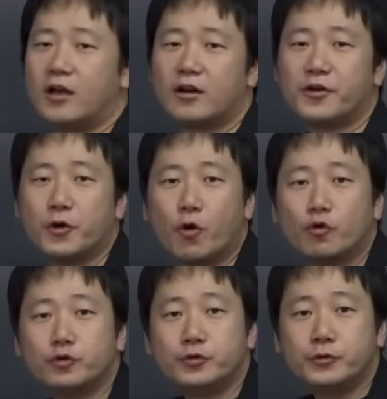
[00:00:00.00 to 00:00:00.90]
両
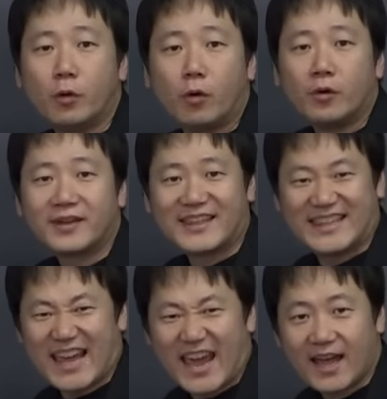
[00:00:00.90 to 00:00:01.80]
うのぎ
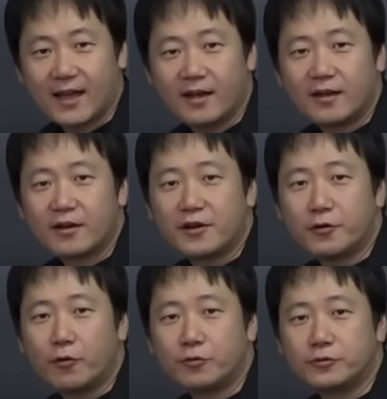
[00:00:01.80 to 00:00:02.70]
げ
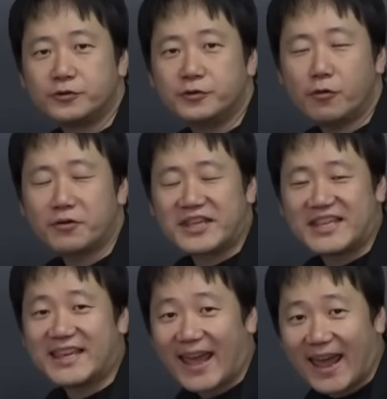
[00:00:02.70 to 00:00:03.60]
両うの
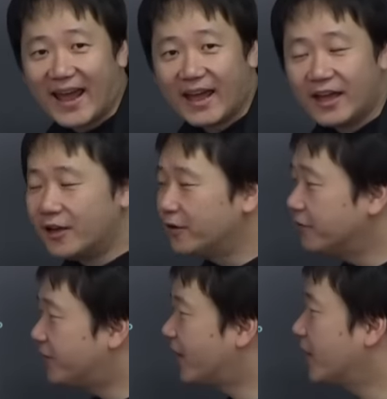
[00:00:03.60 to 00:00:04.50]
ぎげ
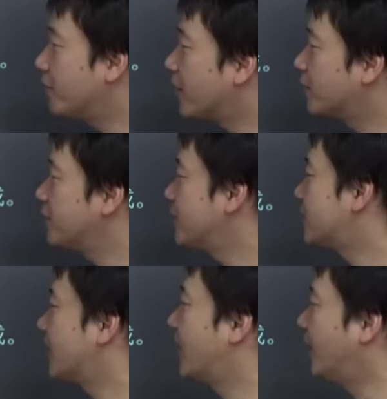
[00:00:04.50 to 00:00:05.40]
振り仮名を確認し
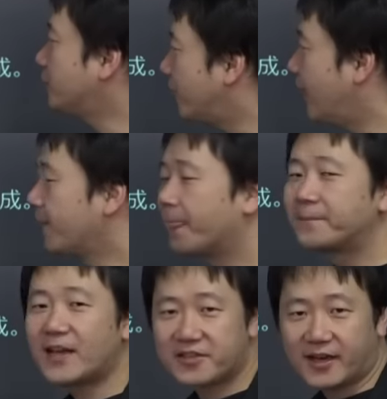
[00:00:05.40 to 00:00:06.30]
たらあとは
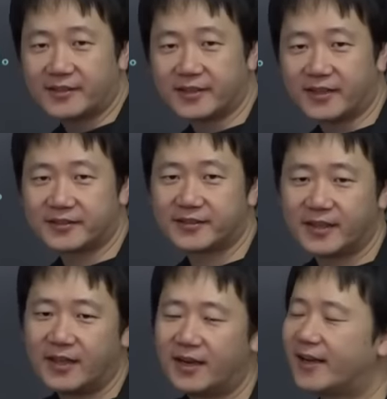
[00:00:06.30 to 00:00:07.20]
多種排斥です
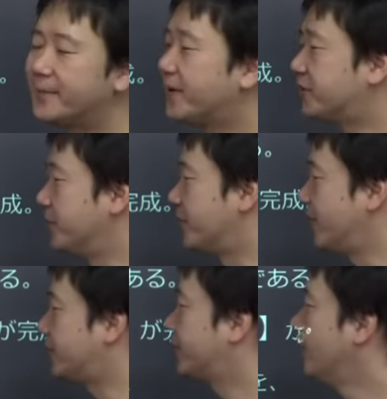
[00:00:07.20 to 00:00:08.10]
ライバル潰し
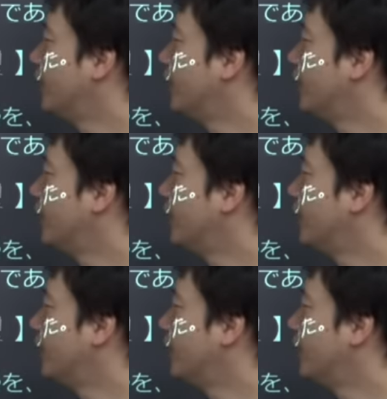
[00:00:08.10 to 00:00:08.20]
です